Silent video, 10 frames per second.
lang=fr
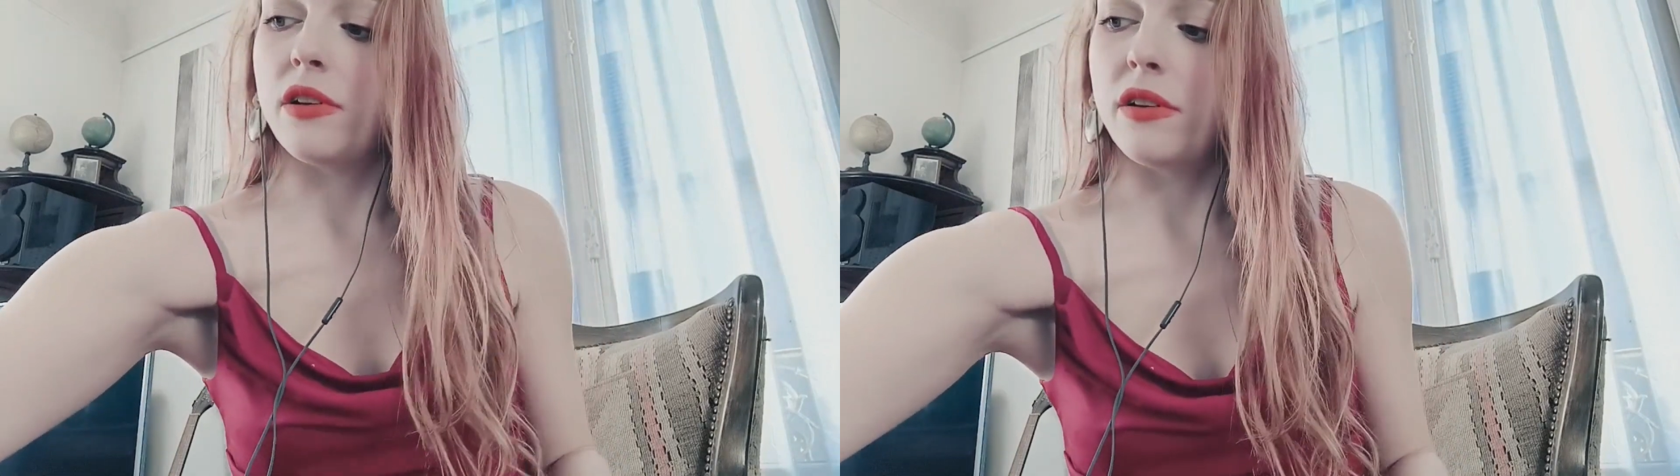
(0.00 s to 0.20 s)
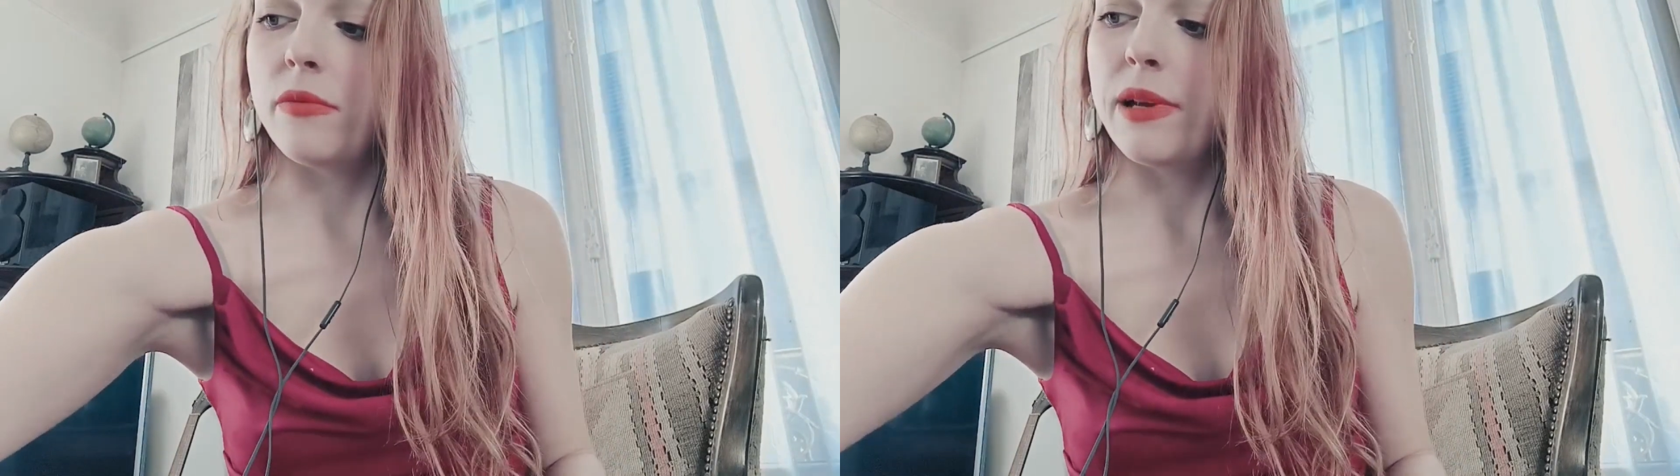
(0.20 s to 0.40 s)

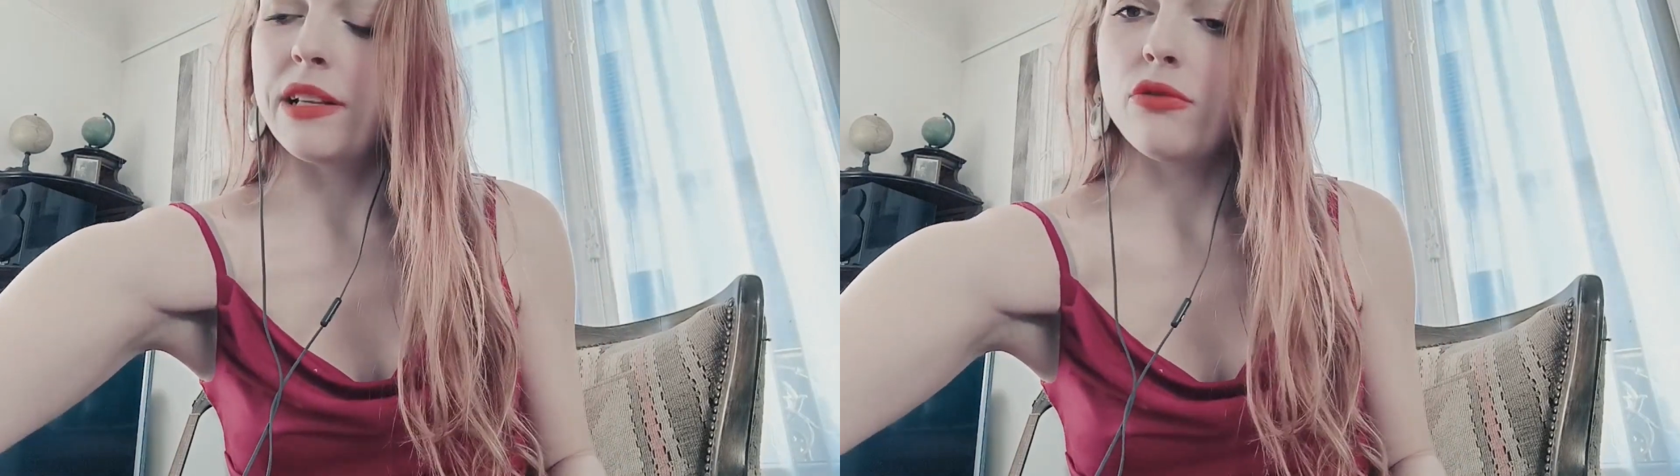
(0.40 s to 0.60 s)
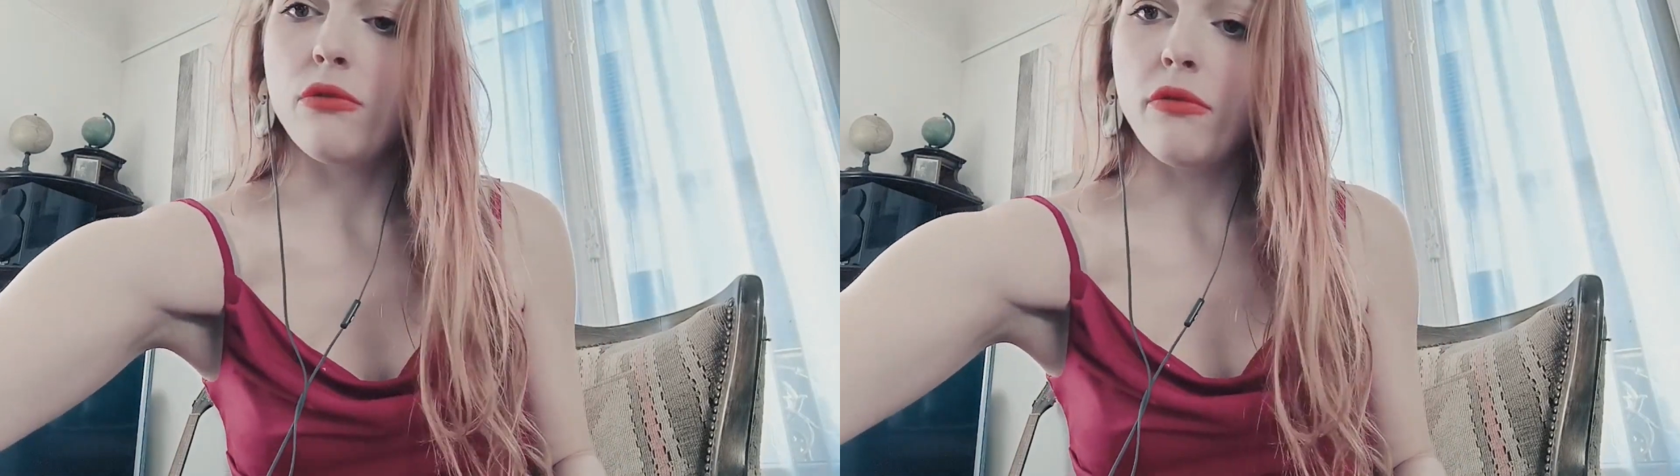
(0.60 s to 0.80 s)
euh,
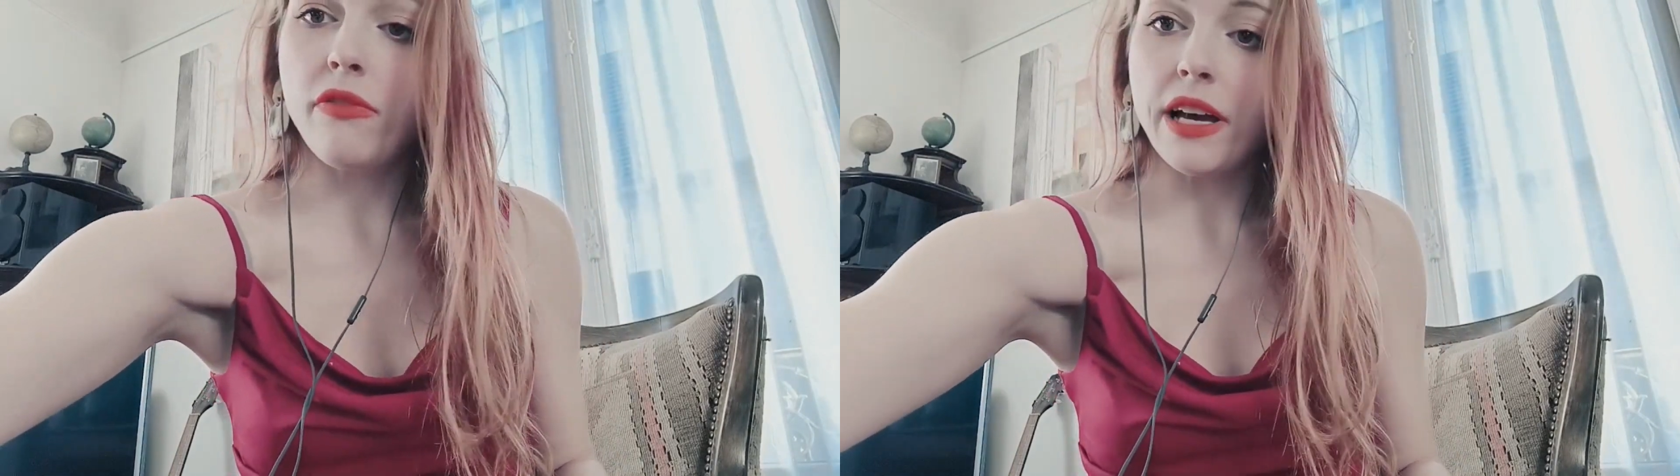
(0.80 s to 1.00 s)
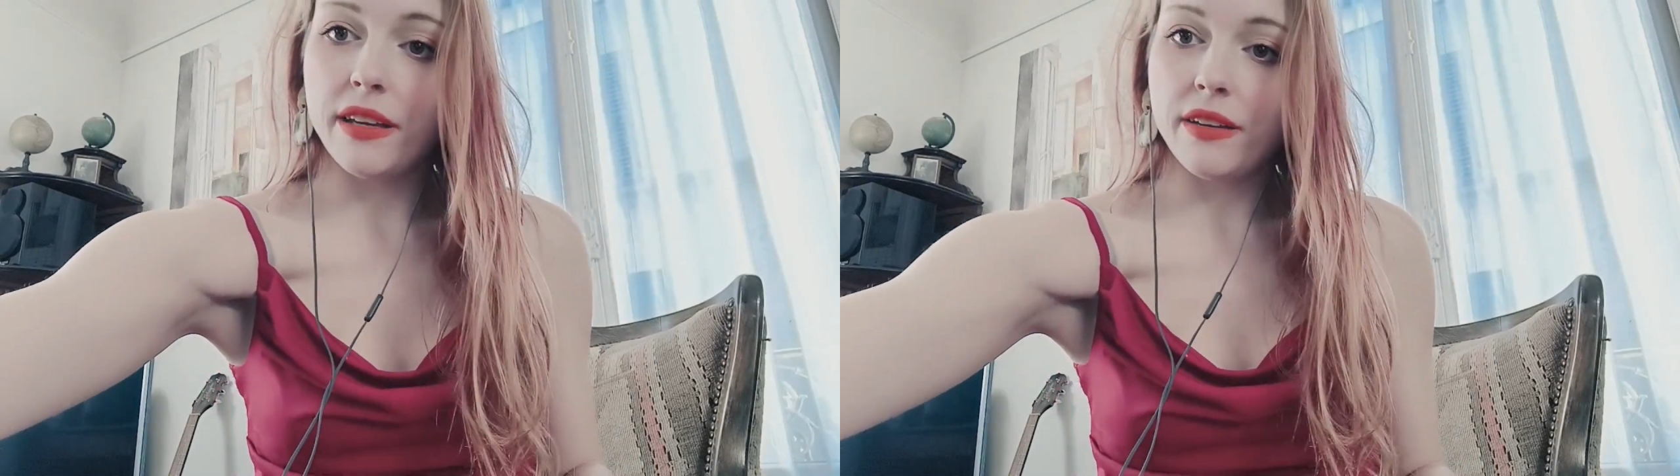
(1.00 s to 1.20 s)
belle
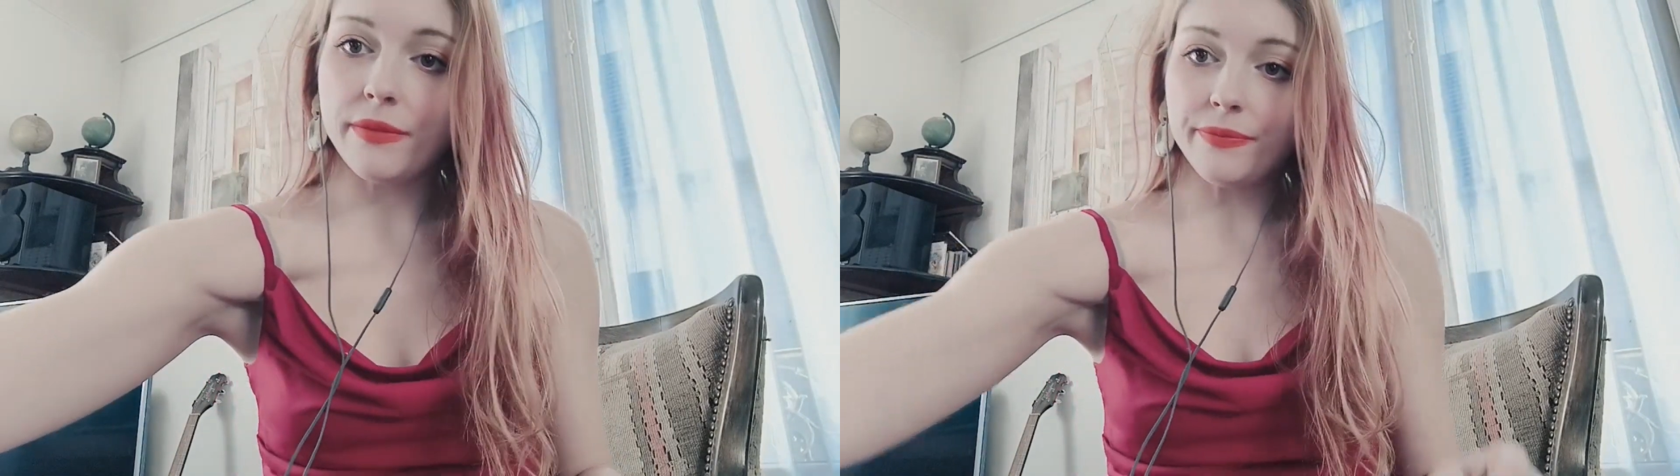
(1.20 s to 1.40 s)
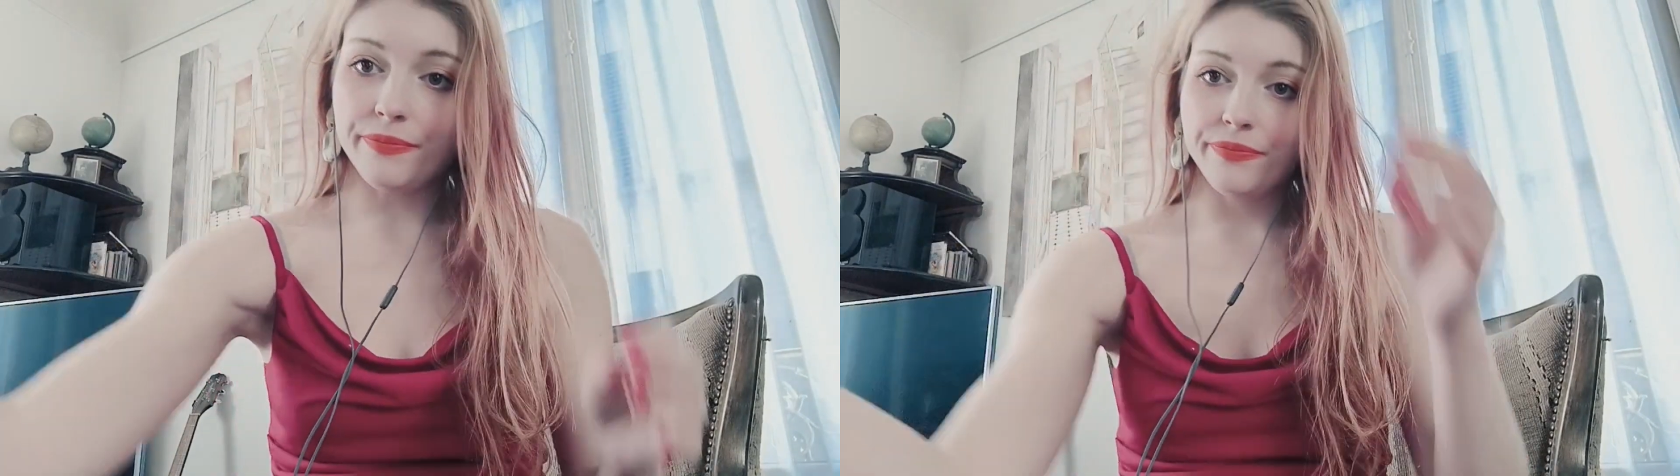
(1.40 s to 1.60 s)
trouvaille,